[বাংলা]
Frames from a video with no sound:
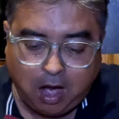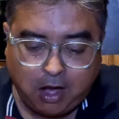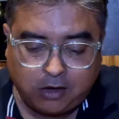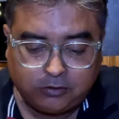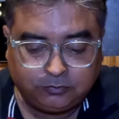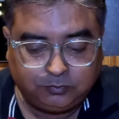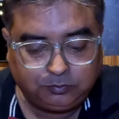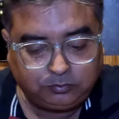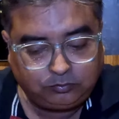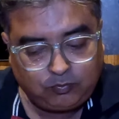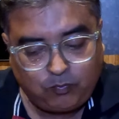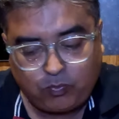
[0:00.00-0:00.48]

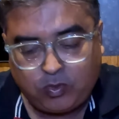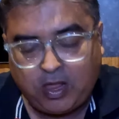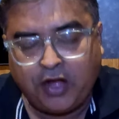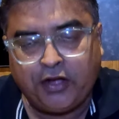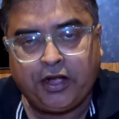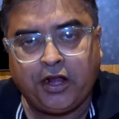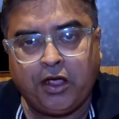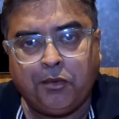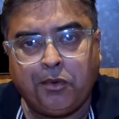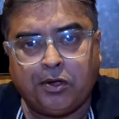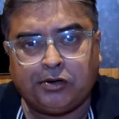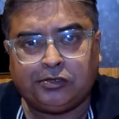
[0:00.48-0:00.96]
আর
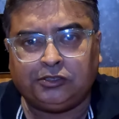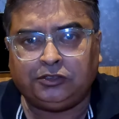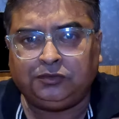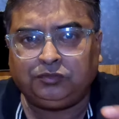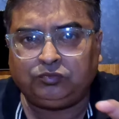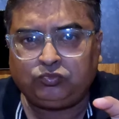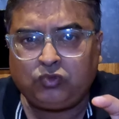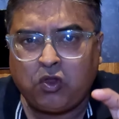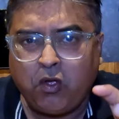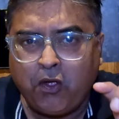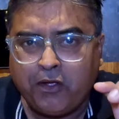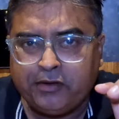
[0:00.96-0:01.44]
এটা ভালো
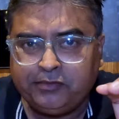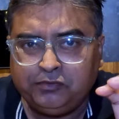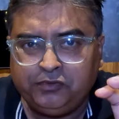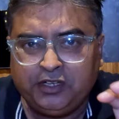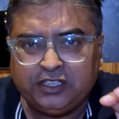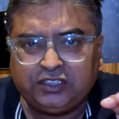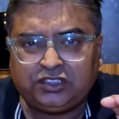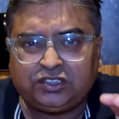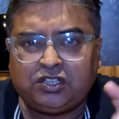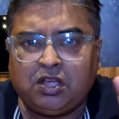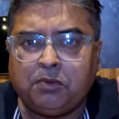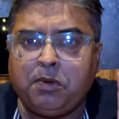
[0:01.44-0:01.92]
ওই
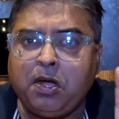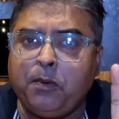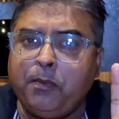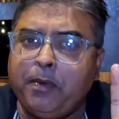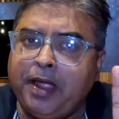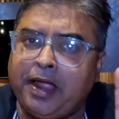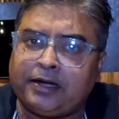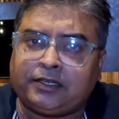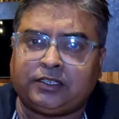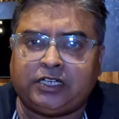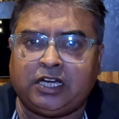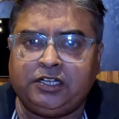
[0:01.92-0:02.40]
ভেজ কাবাব
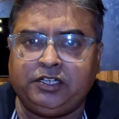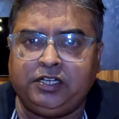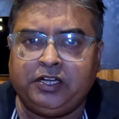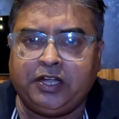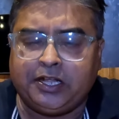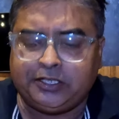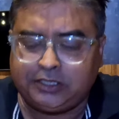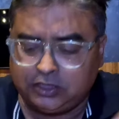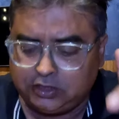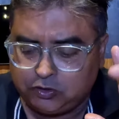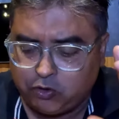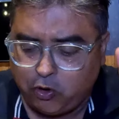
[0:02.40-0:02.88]
একটাই
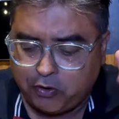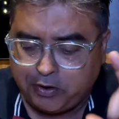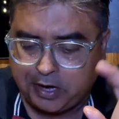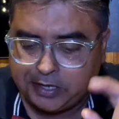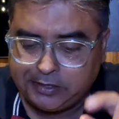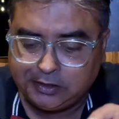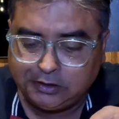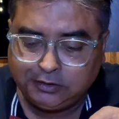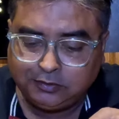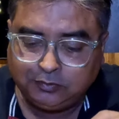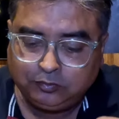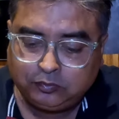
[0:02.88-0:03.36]
ঠিক আছে
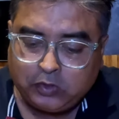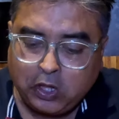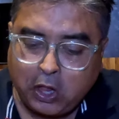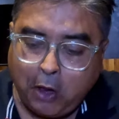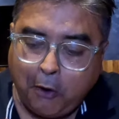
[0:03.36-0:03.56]
দরকার নেই